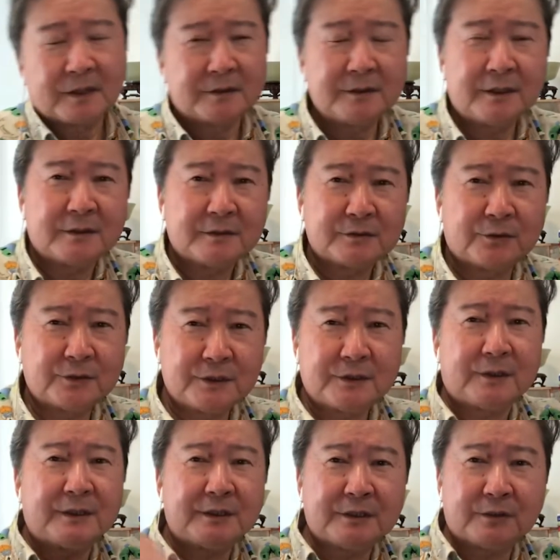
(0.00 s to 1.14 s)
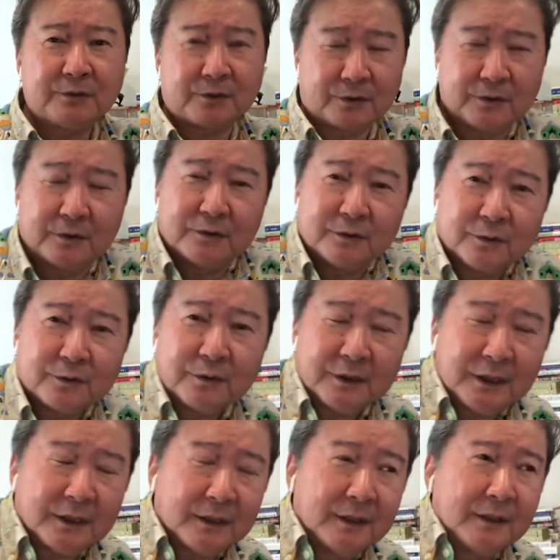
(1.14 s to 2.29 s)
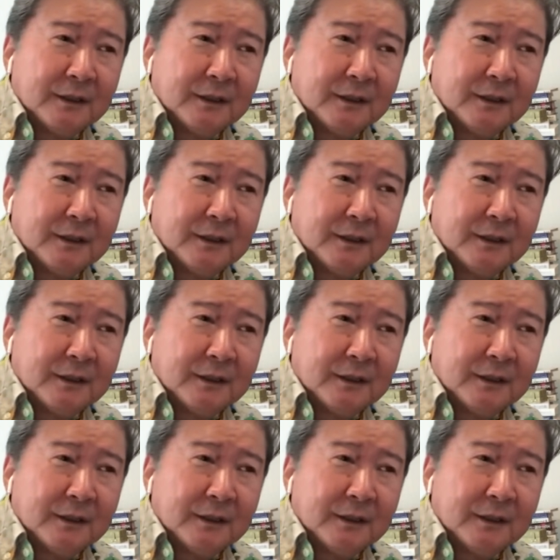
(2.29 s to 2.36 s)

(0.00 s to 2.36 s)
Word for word: でそこで仕分けしちゃうということで、